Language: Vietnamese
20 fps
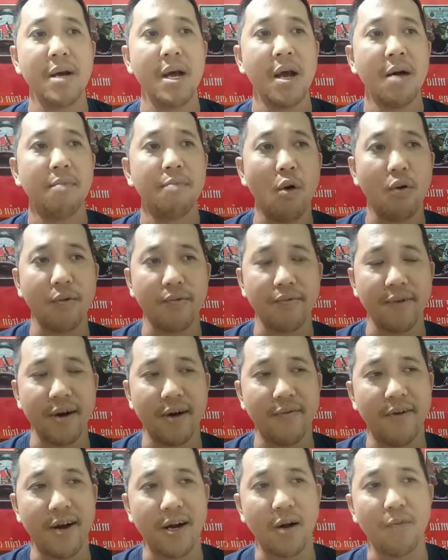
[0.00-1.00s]
Một
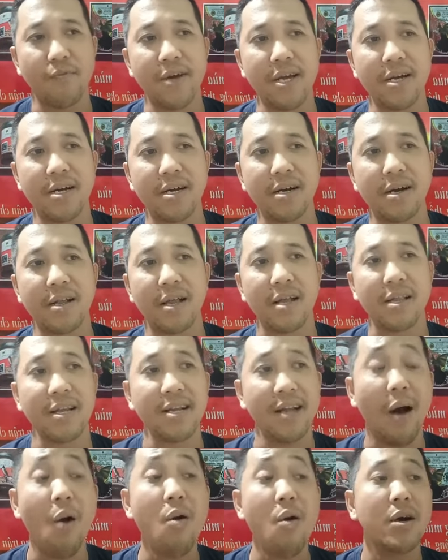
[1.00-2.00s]
vận động viên người ta thi
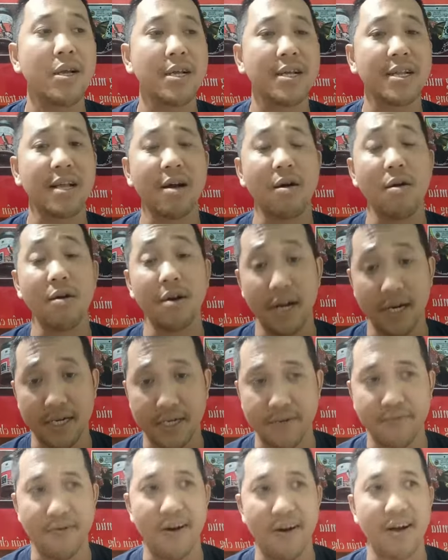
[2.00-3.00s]
đấu, người ta có
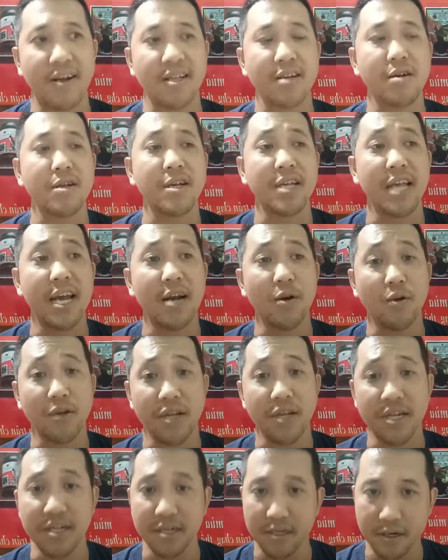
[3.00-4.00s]
lịch và người ta có chế độ
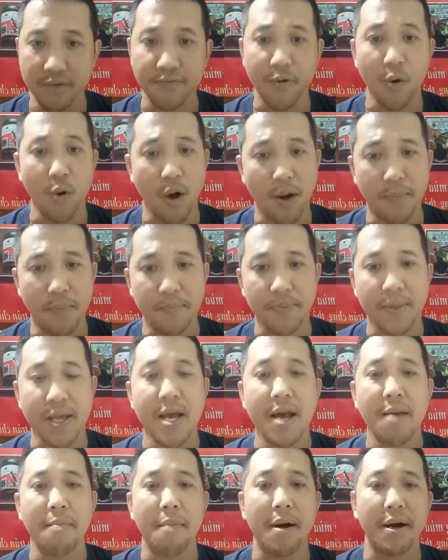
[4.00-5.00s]
dinh dưỡng phù hợp.
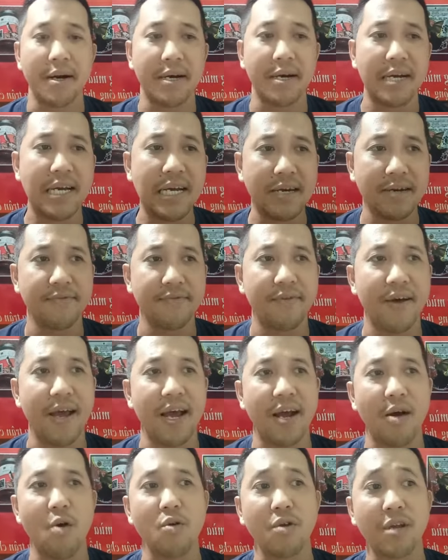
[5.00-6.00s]
Mà riêng
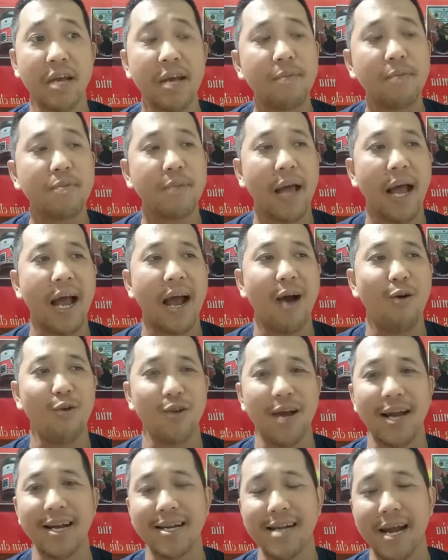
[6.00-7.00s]
về con chim ta hầu
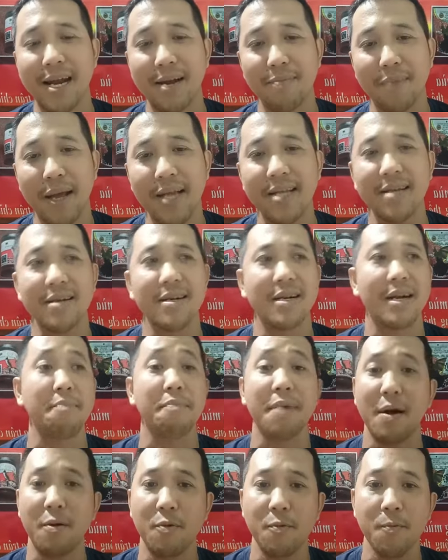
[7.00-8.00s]
như anh em thấy như là
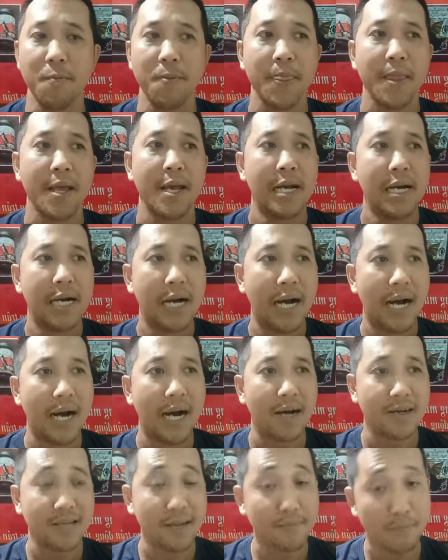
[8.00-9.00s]
Nam Râu,
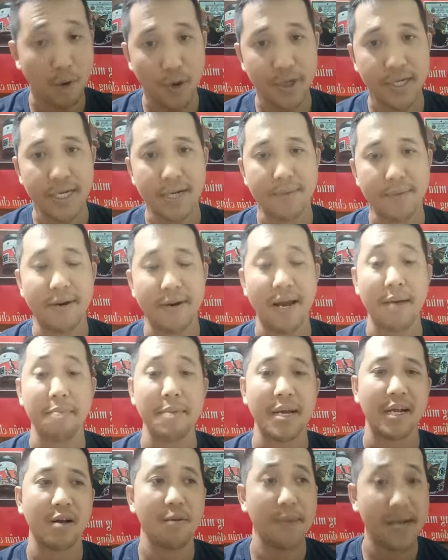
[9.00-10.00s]
Thánh Bội và đặc
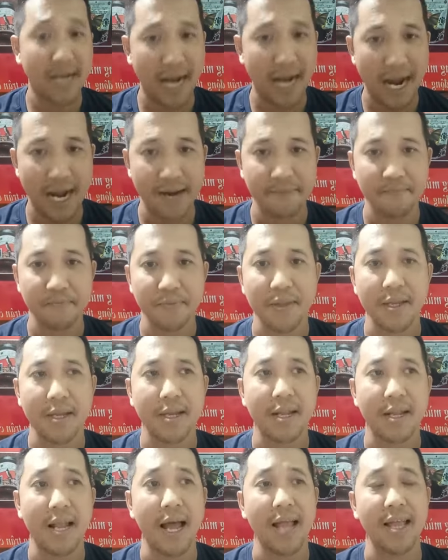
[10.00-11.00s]
biệt có bé càng
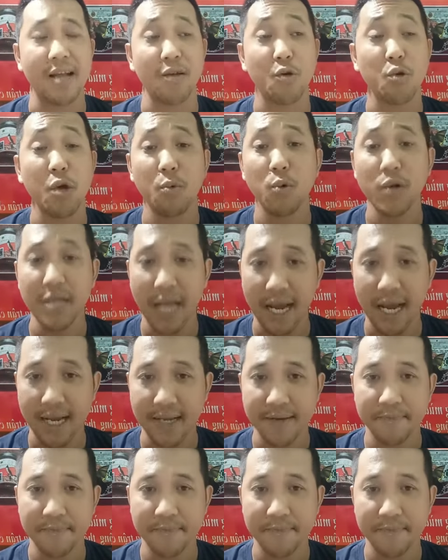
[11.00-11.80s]
là những cái chim quấn dày.